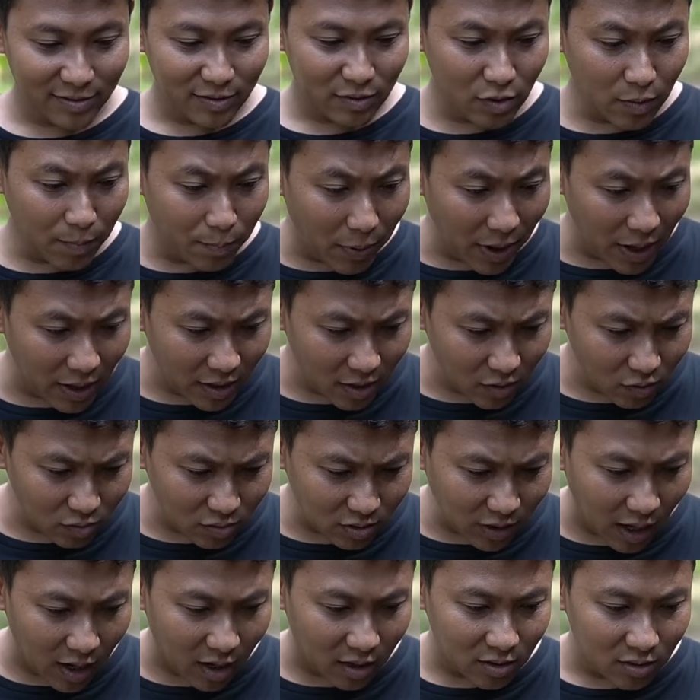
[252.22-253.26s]
Yo bener
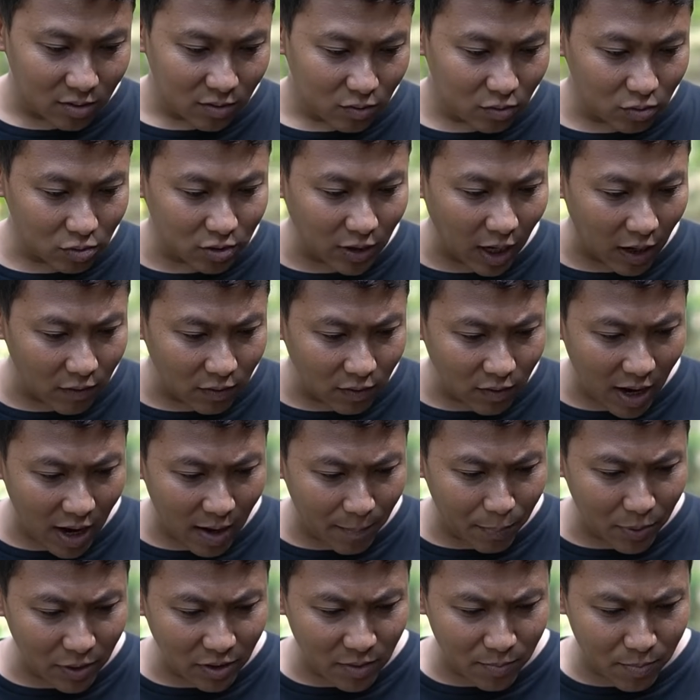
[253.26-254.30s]
utang. Utang kuwi
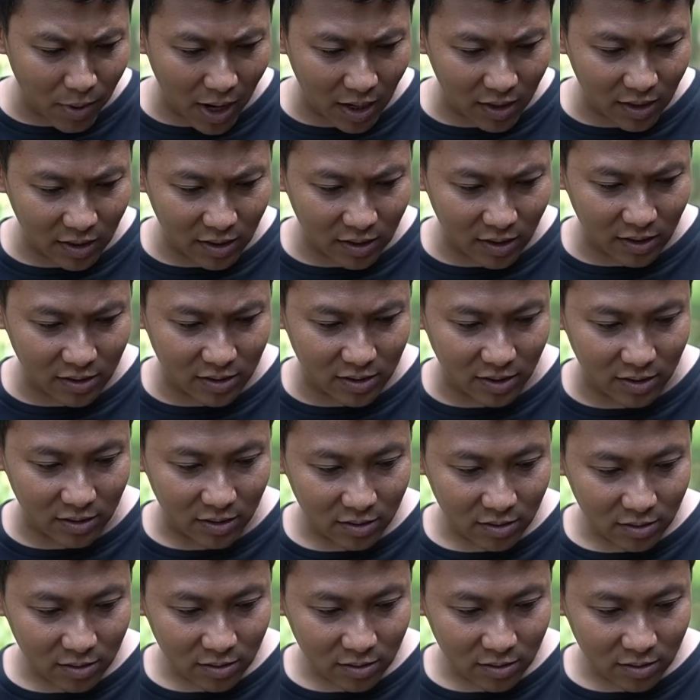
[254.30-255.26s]
apik timbangannya kredit.